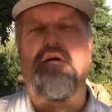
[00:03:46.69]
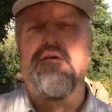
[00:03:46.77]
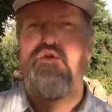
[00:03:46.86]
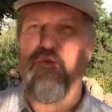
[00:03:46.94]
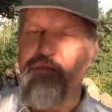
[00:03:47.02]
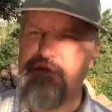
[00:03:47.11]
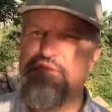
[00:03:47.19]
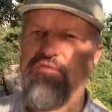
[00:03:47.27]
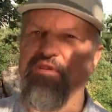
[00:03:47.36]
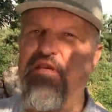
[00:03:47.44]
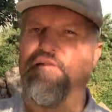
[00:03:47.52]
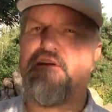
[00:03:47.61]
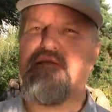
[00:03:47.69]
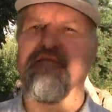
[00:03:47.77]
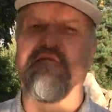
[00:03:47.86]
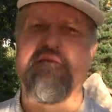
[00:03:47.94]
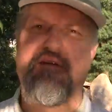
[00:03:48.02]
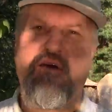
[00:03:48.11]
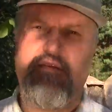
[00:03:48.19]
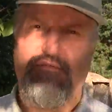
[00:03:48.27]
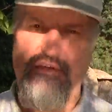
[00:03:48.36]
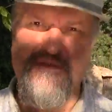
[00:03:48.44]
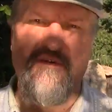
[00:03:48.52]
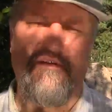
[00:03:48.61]
Но мы свидетели этого
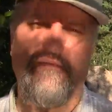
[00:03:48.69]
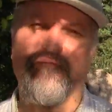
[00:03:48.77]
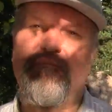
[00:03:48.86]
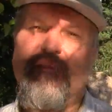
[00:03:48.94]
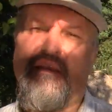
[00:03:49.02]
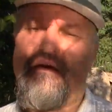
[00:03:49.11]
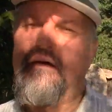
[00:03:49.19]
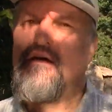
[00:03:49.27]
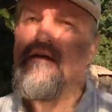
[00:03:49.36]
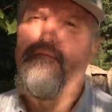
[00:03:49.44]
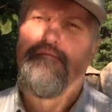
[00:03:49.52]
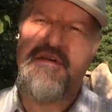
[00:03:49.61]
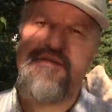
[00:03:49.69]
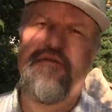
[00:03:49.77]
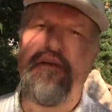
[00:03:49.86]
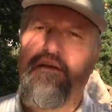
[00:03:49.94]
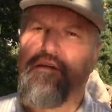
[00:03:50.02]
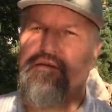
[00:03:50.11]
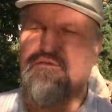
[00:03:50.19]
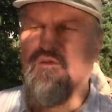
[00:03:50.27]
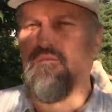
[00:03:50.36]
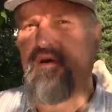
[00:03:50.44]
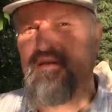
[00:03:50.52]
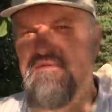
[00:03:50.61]
света. Мы
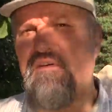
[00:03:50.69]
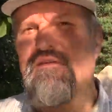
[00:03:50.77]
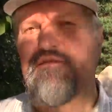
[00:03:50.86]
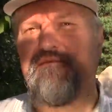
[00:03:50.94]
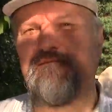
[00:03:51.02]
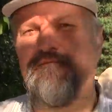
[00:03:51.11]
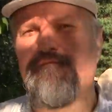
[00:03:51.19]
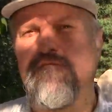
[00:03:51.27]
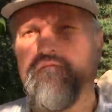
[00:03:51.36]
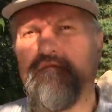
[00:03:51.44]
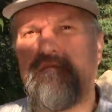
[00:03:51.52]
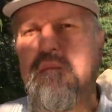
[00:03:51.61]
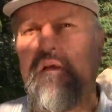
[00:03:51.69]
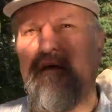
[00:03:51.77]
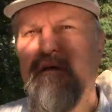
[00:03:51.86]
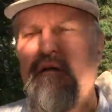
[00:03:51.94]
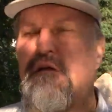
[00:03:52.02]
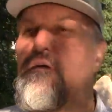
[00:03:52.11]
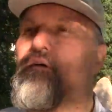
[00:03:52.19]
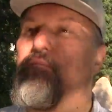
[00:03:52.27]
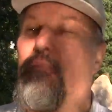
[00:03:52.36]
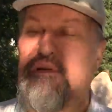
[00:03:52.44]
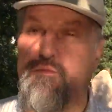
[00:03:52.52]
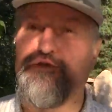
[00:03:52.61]
свидетельствуем о свете.
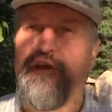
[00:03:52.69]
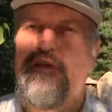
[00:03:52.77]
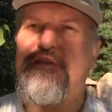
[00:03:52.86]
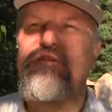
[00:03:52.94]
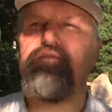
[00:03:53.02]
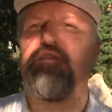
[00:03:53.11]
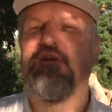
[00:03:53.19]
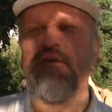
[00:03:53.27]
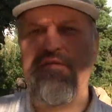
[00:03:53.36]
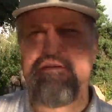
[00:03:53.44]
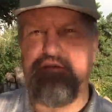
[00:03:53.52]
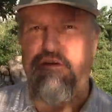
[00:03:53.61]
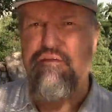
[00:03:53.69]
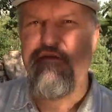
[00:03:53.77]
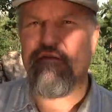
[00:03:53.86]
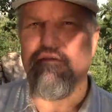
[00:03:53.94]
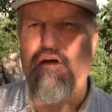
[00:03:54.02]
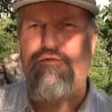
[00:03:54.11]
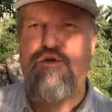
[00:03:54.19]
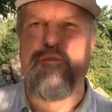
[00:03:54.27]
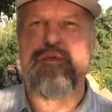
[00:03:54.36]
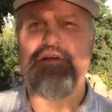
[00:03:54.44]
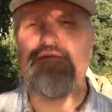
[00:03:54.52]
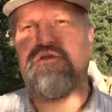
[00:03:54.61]
Потому что есть свет истинный, который
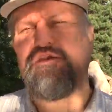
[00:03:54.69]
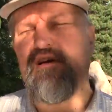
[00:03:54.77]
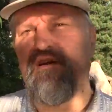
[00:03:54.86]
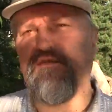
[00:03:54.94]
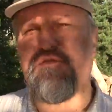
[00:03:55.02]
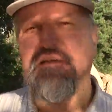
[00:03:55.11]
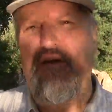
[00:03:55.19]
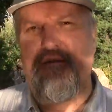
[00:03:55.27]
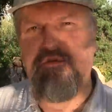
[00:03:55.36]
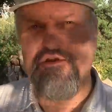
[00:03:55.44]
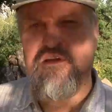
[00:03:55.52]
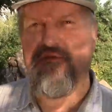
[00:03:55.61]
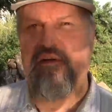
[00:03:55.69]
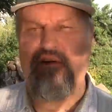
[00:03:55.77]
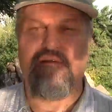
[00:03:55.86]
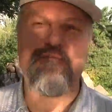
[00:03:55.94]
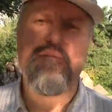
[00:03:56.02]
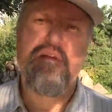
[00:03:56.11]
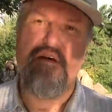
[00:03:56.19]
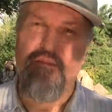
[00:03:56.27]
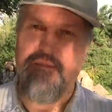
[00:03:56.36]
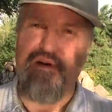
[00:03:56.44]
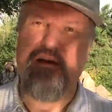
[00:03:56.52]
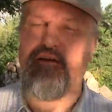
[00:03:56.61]
просвещает всякого человека,
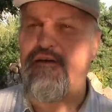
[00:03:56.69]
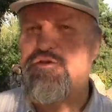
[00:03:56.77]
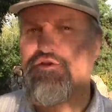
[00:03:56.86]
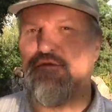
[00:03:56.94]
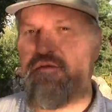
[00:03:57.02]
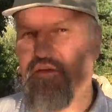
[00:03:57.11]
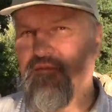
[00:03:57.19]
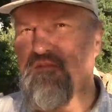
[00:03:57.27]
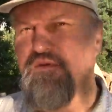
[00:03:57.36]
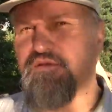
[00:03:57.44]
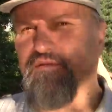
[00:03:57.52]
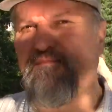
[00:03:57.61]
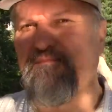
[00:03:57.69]
приходящего в этот мир.